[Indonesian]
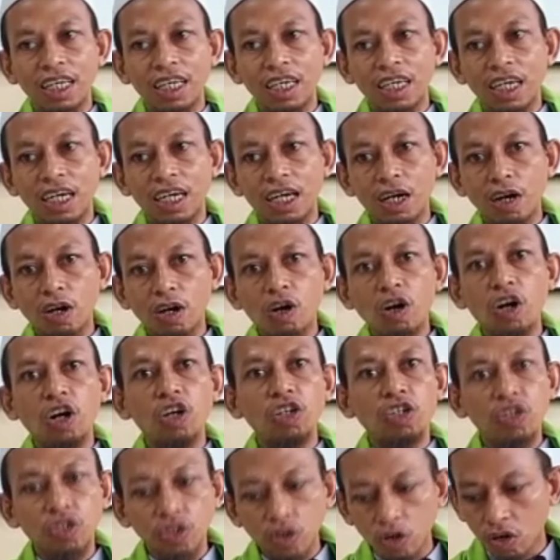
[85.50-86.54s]
Ah,
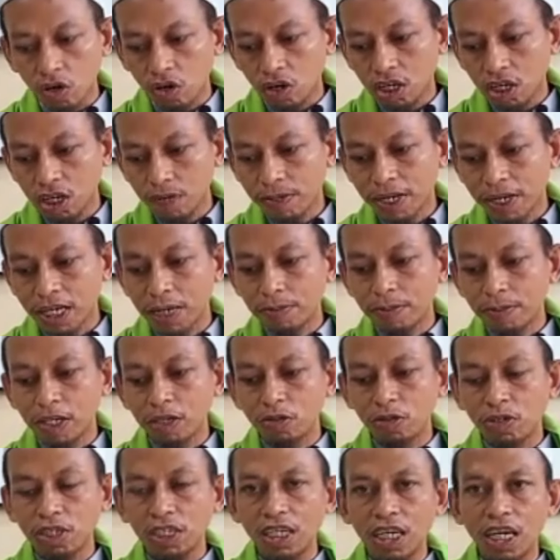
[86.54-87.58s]
rohso kepada
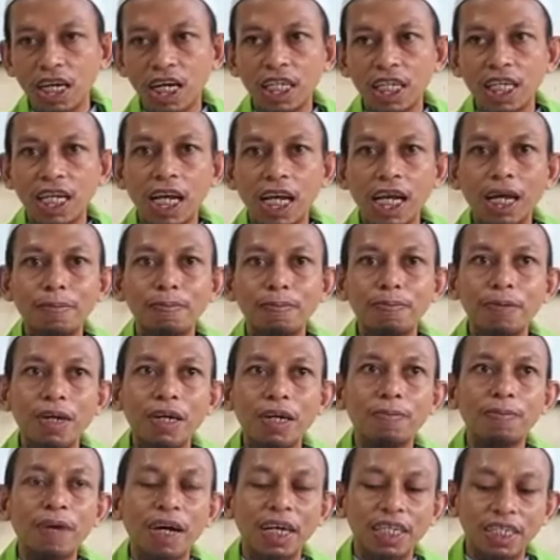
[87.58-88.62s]
manusia dalam
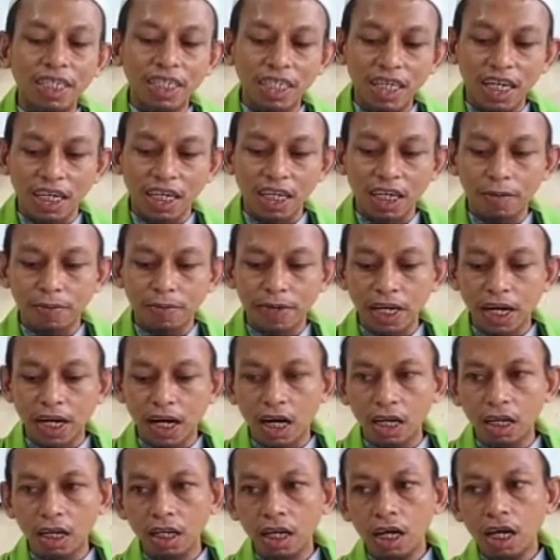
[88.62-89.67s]
bermaksiat kepada
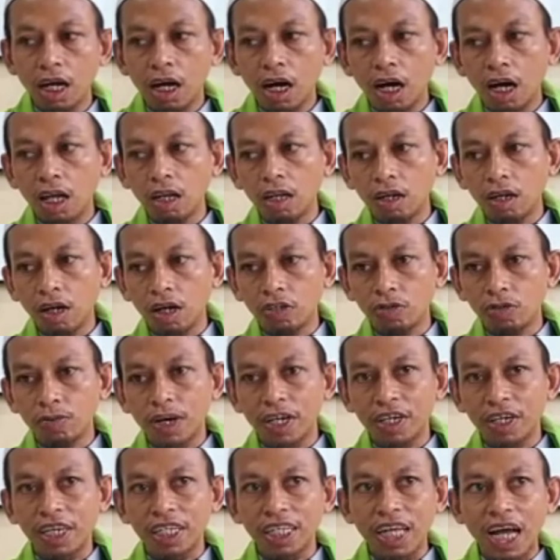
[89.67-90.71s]
Allah Allah
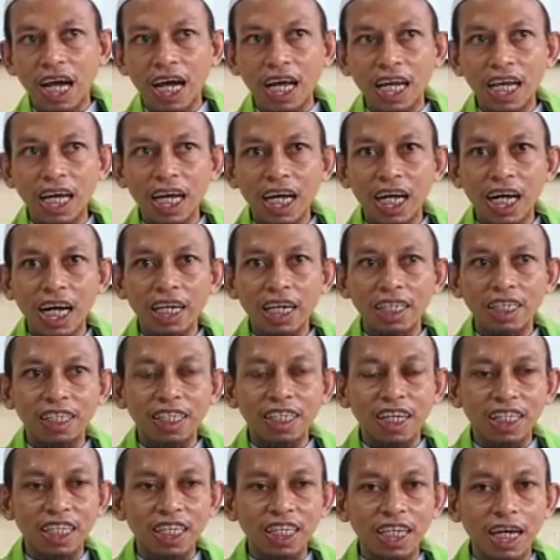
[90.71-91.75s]
Subhanahu wa taala artinya
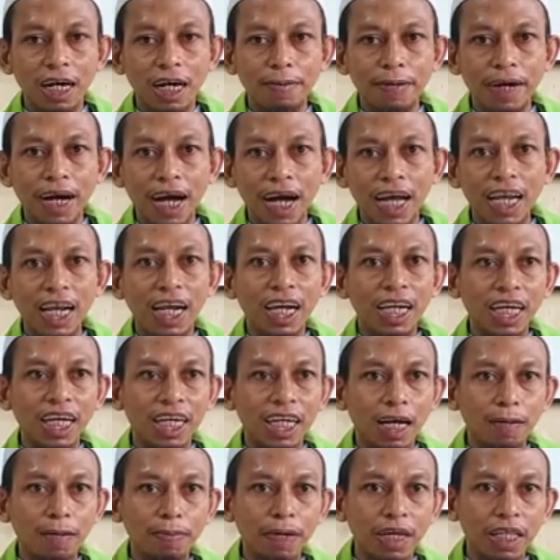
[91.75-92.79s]
tidak menghalalkan
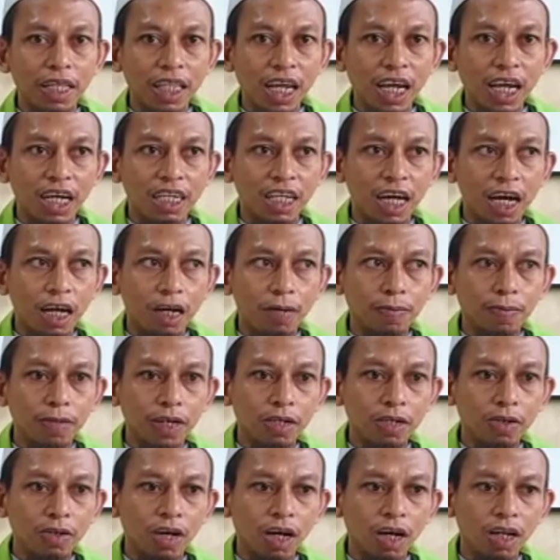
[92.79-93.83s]
apa yang telah diharamkan
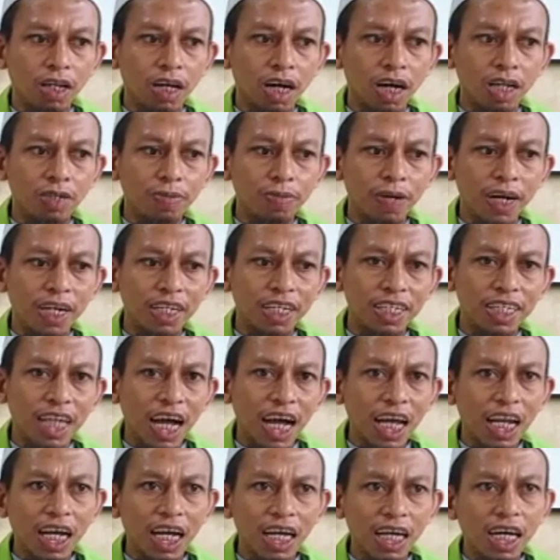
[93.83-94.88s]
oleh Allah Subhanahu wa
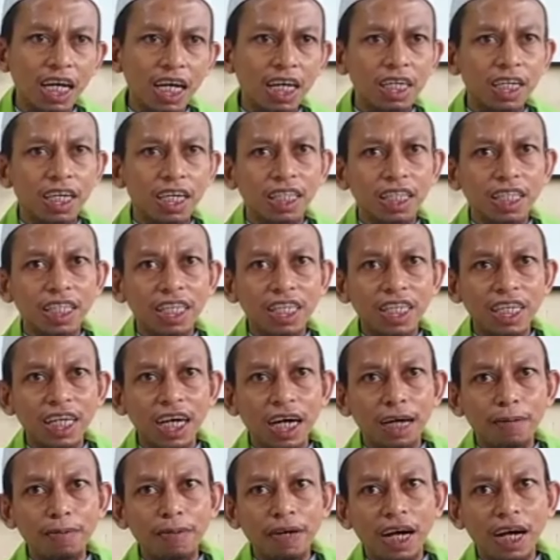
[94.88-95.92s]
taala dan tidak
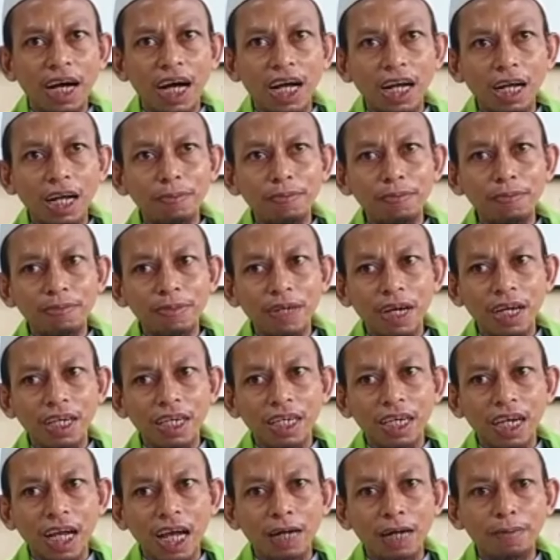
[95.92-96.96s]

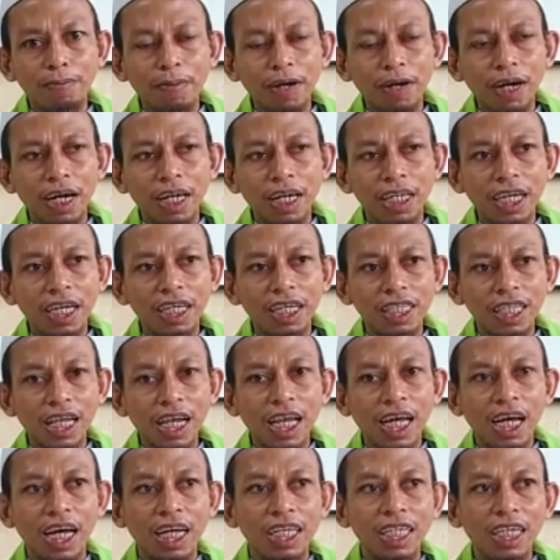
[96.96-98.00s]
mengharamkan apa yang
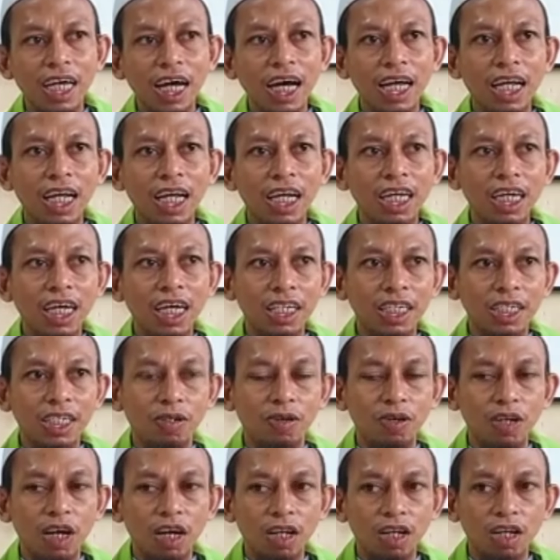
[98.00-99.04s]
telah dihalalkan
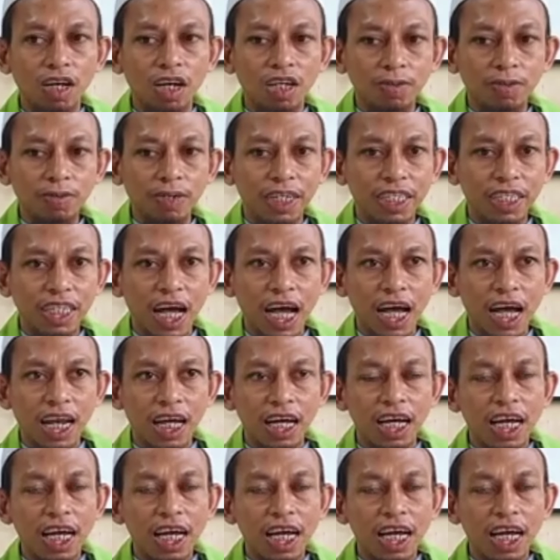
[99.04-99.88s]
oleh Allah Subhanahu wa taala